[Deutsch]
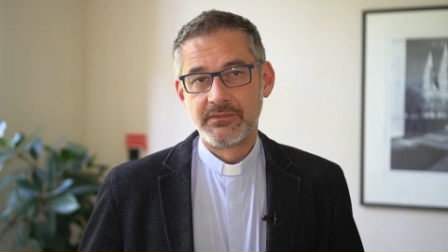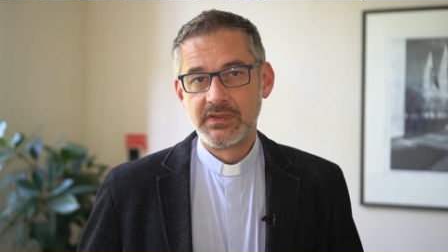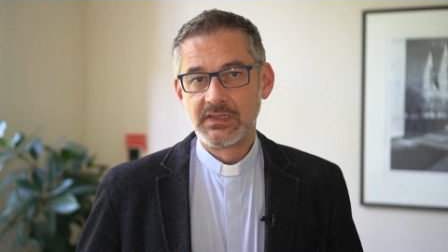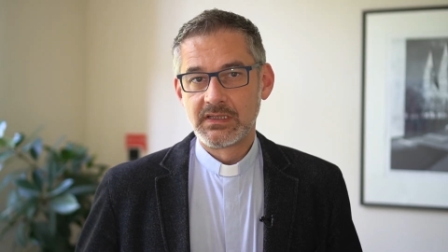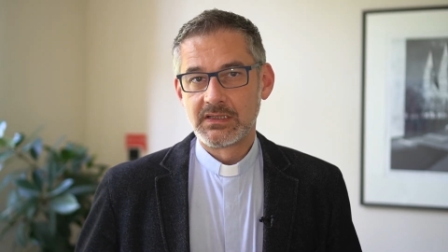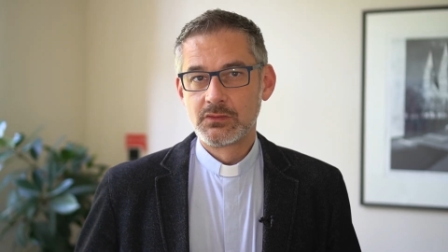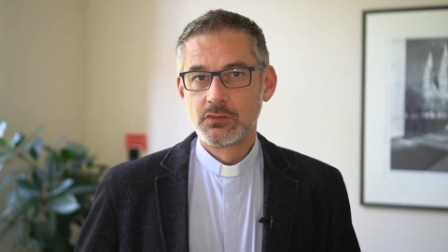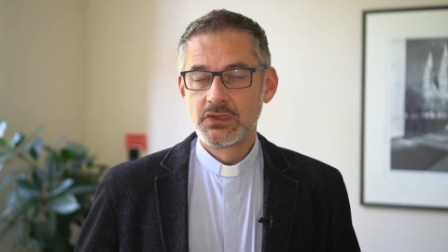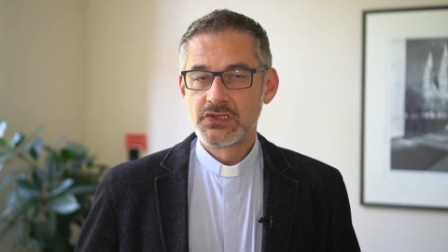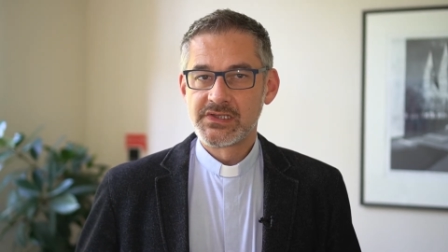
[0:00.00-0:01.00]
finde
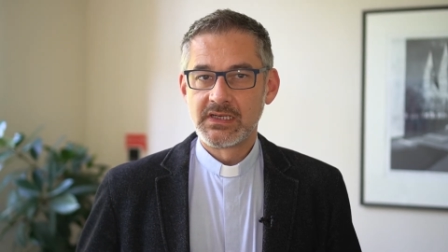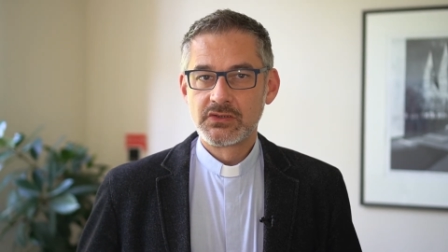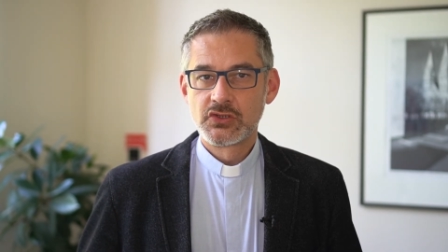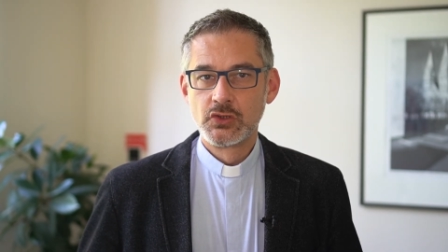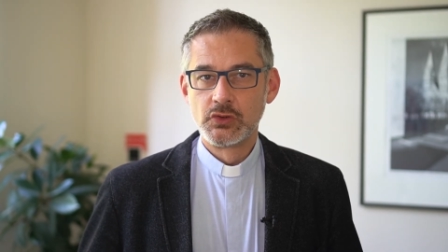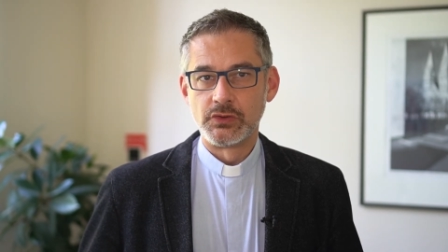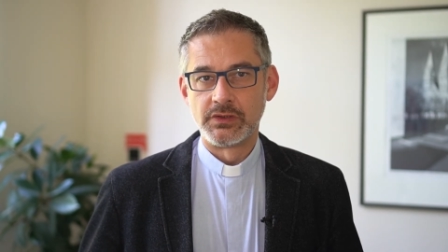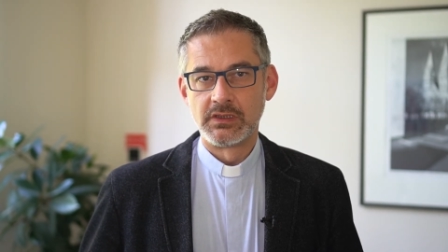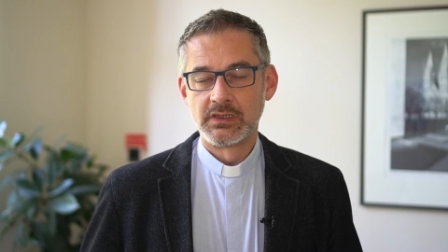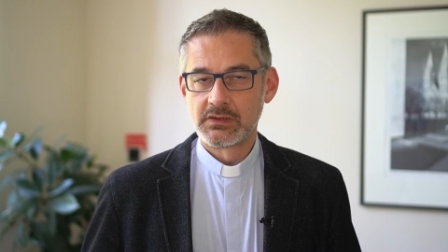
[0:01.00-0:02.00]
katholisch sein
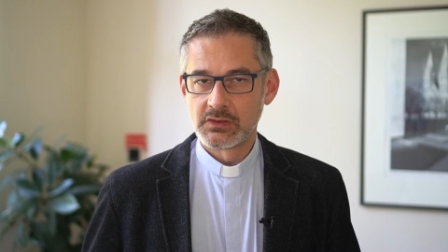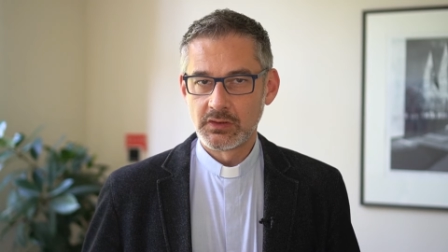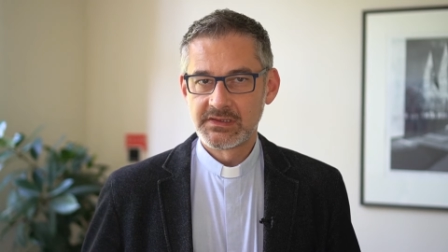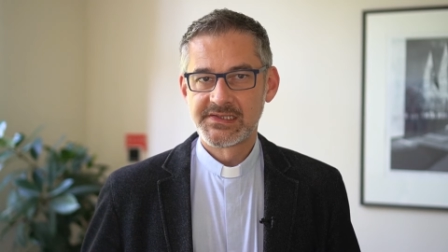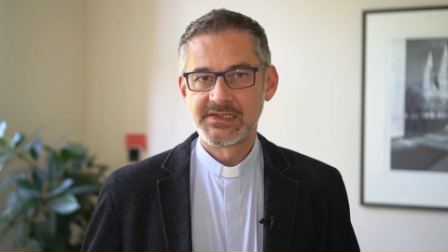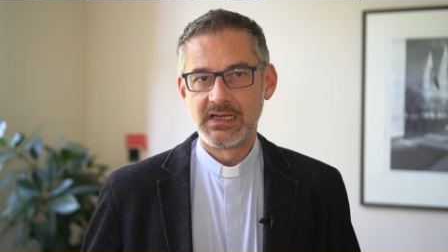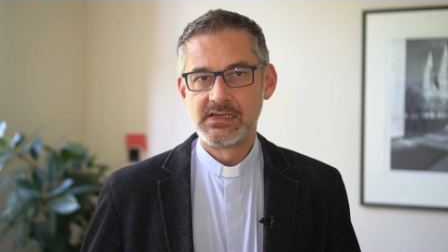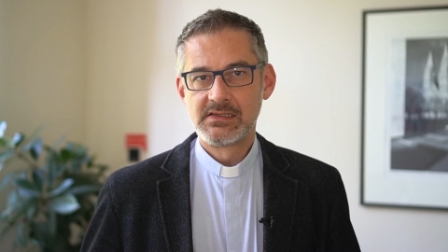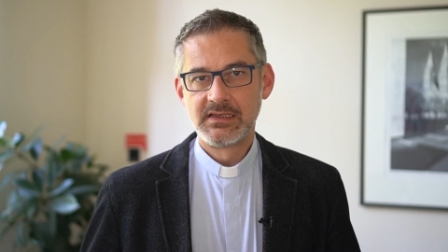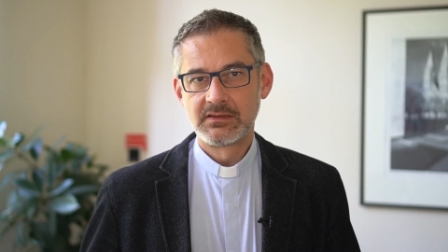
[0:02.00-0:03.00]
schön, trotz
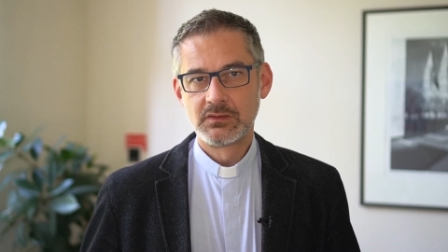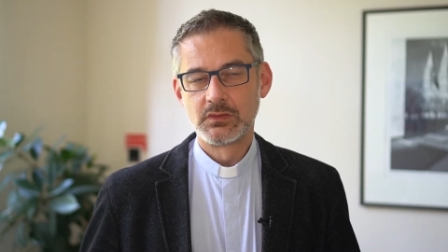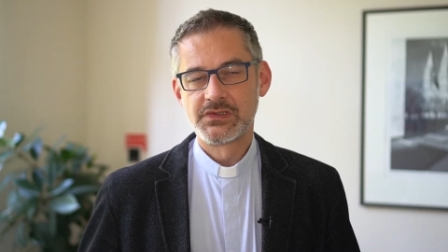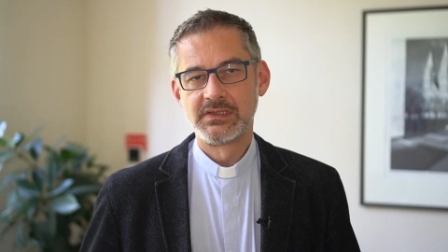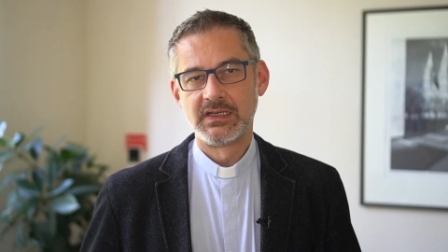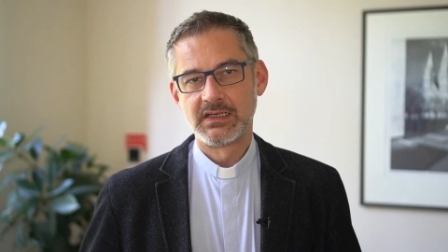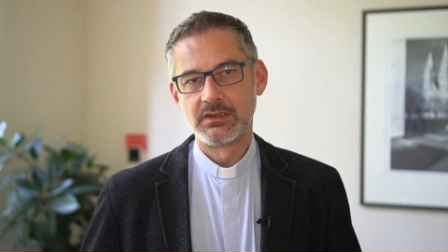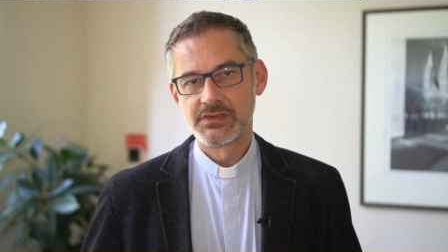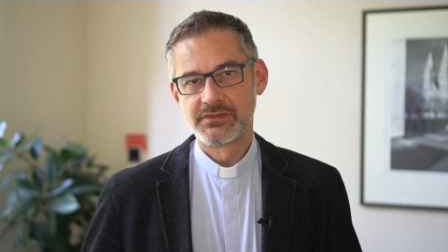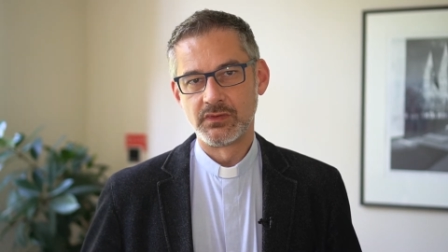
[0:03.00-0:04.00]
all der großen
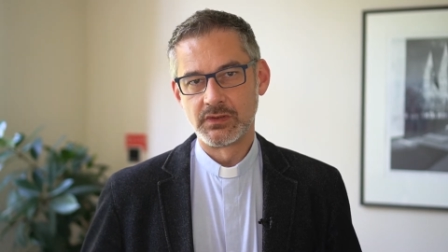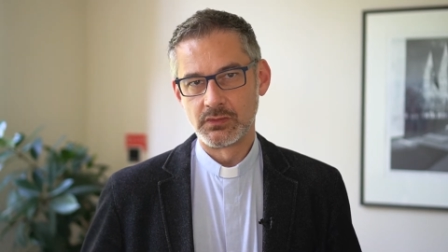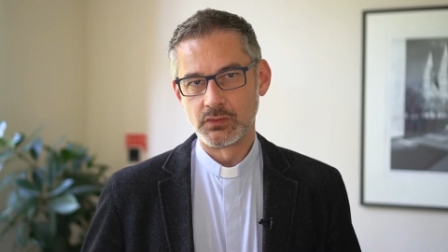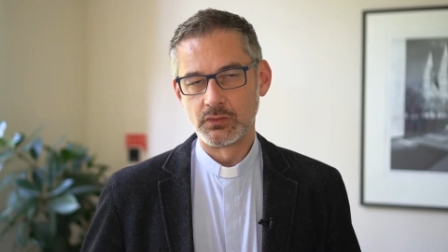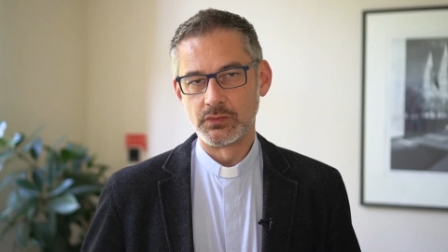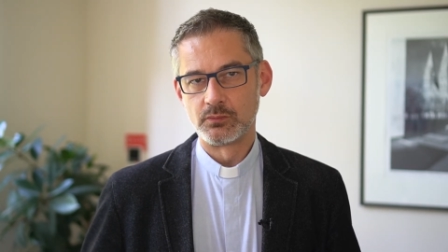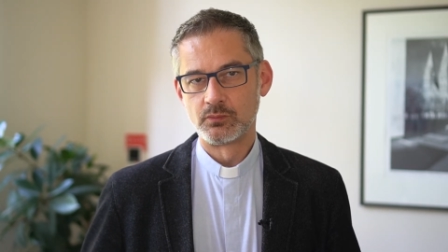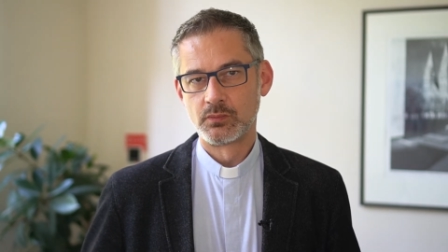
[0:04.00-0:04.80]
Herausforderungen.